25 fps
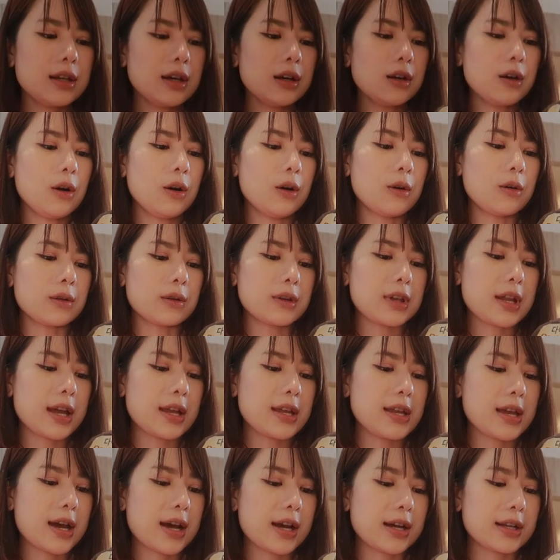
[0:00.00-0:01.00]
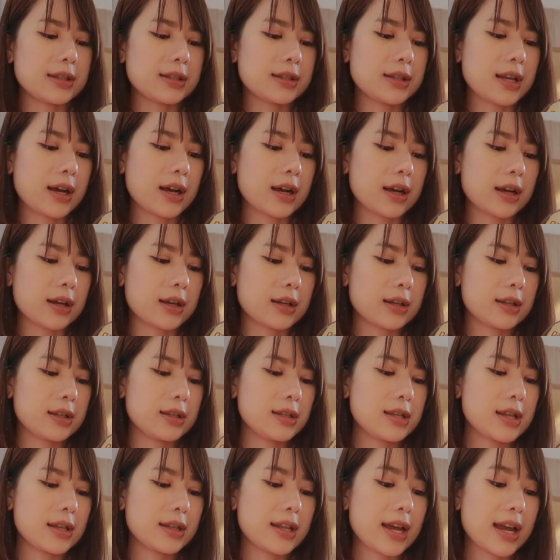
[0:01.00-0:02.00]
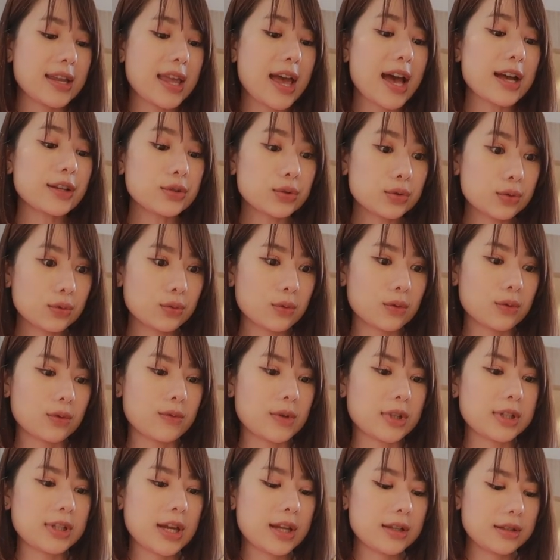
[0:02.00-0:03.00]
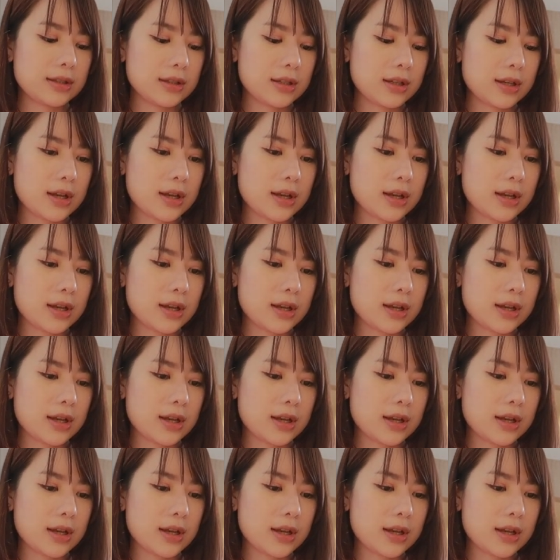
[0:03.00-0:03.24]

เลือกของดายาซังดายาซุงว่าสั้น